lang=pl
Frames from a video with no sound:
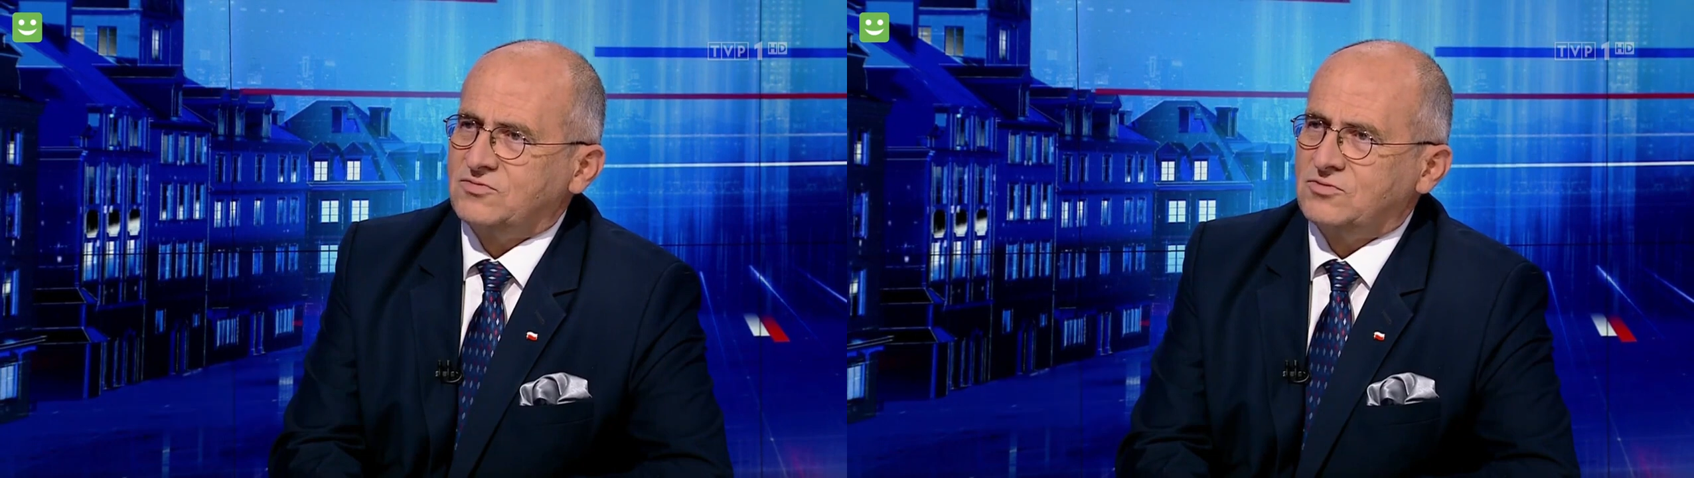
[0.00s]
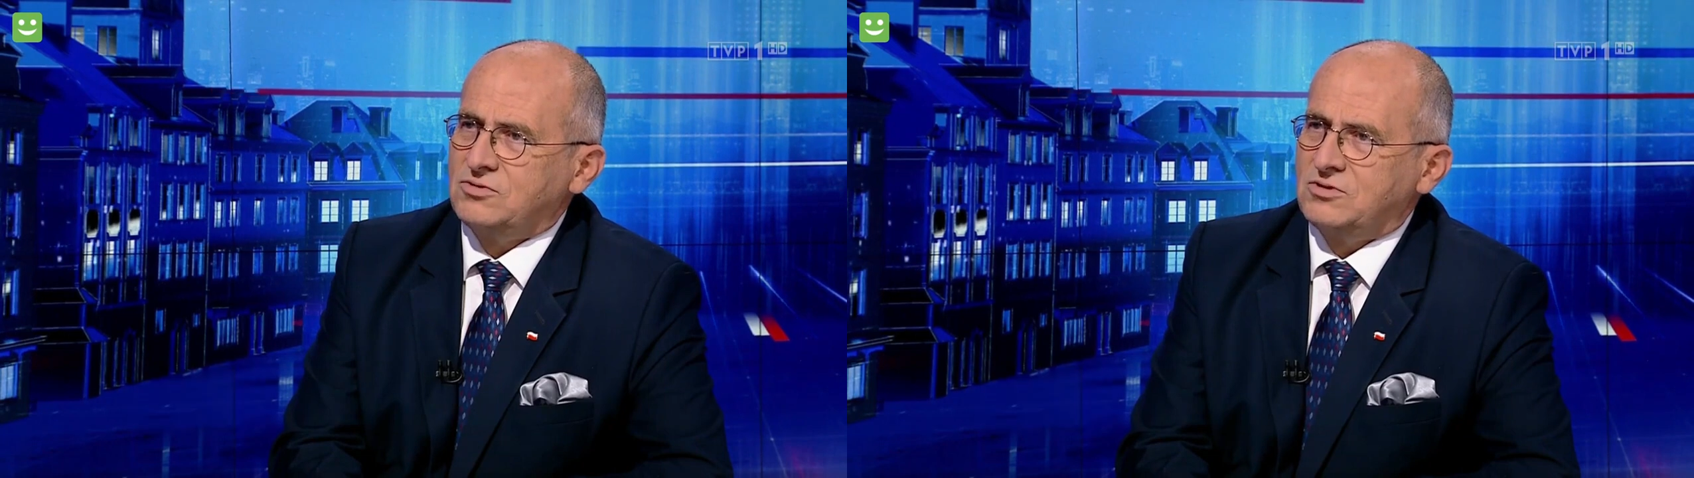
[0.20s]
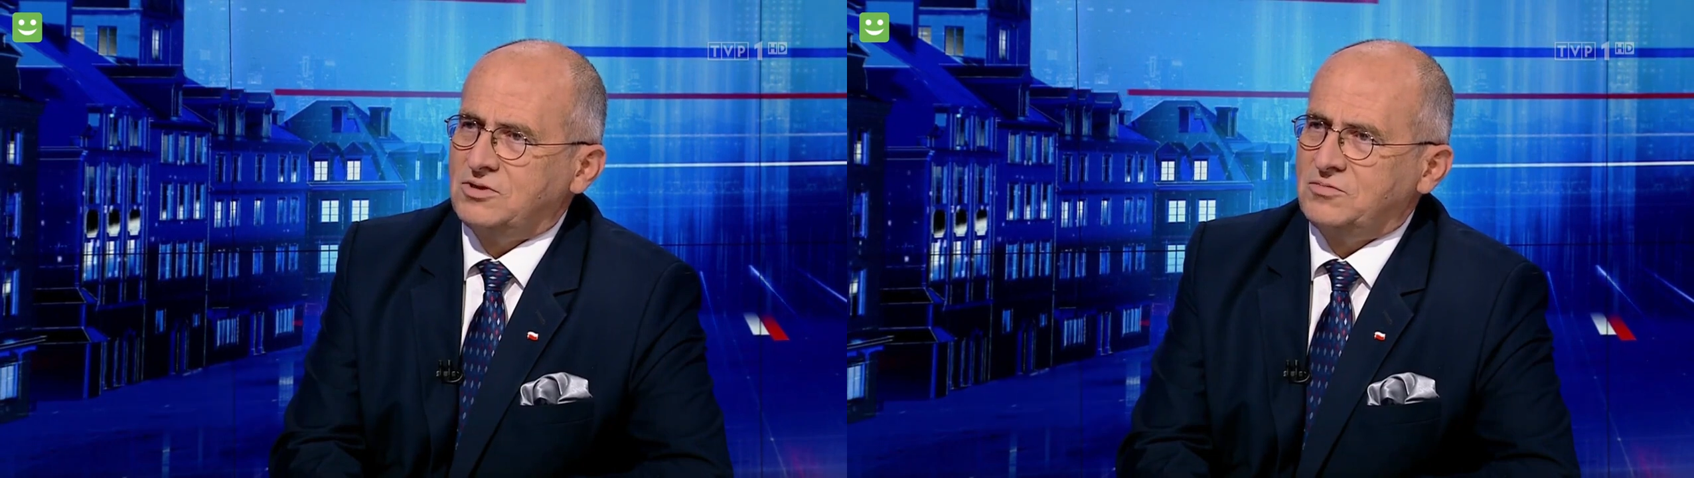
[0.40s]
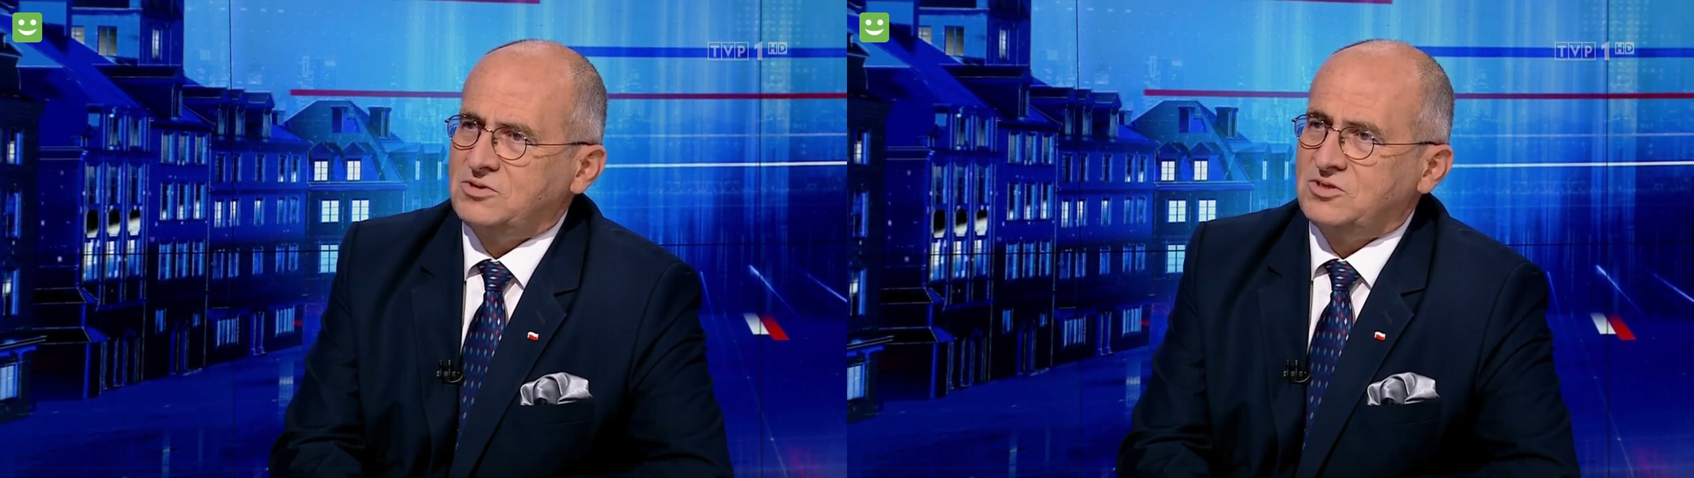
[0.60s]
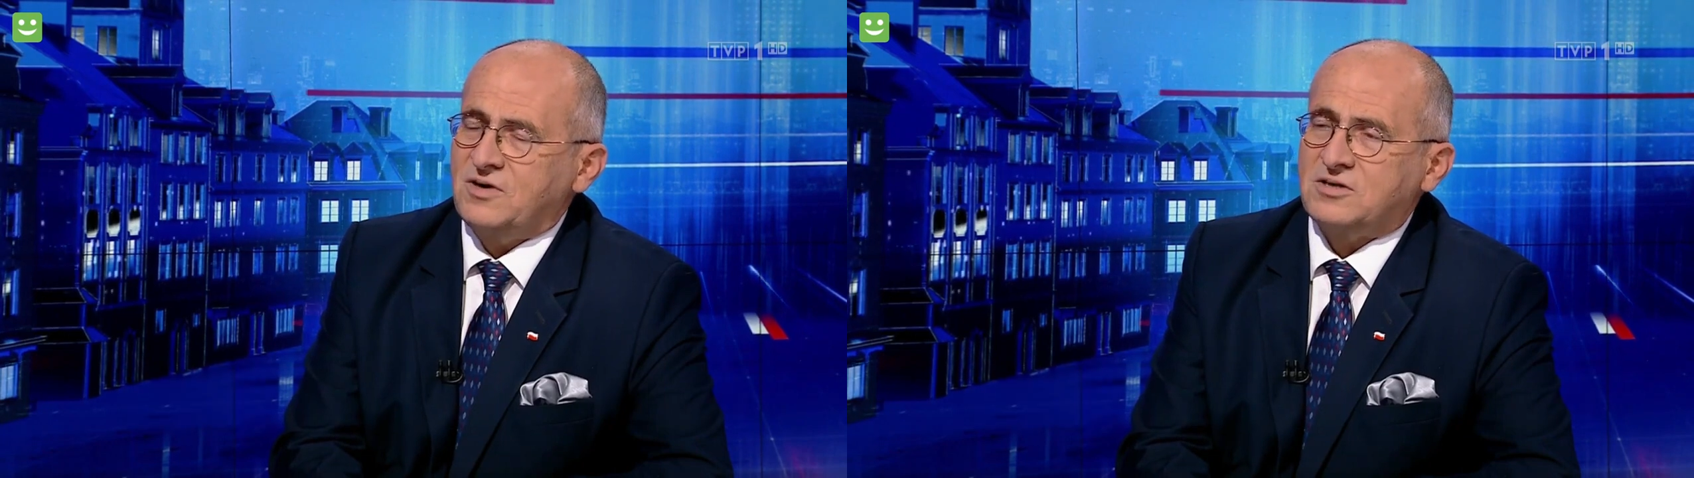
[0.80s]
w
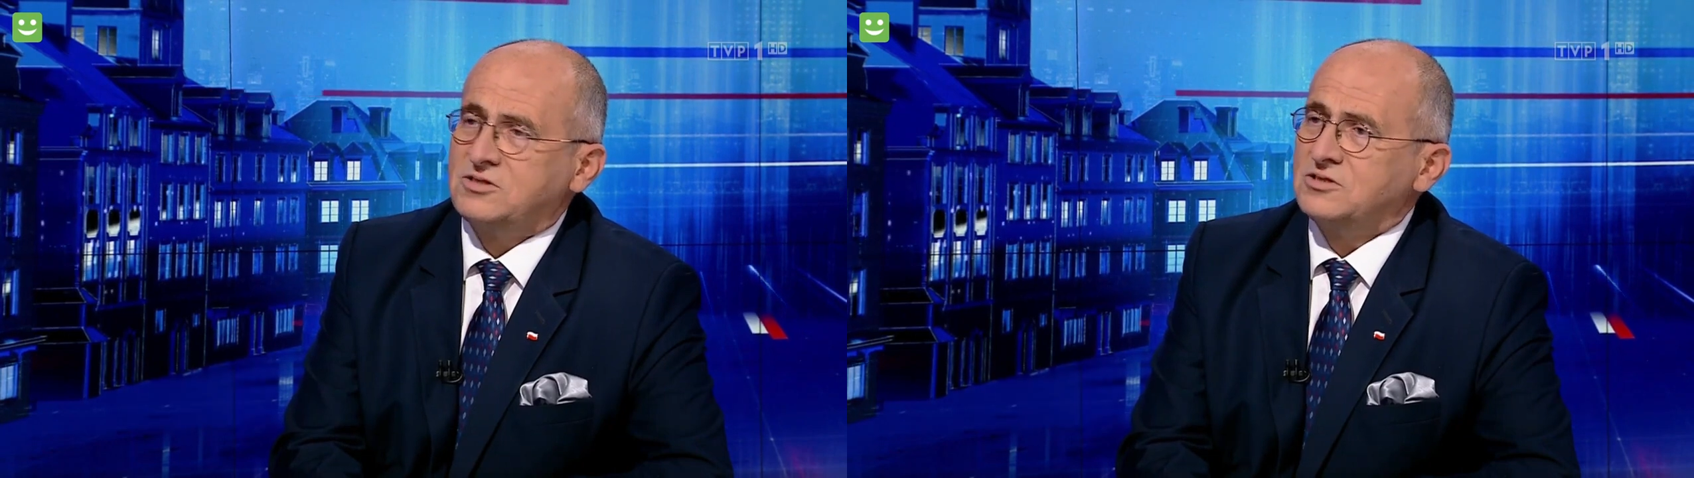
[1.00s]
którym świat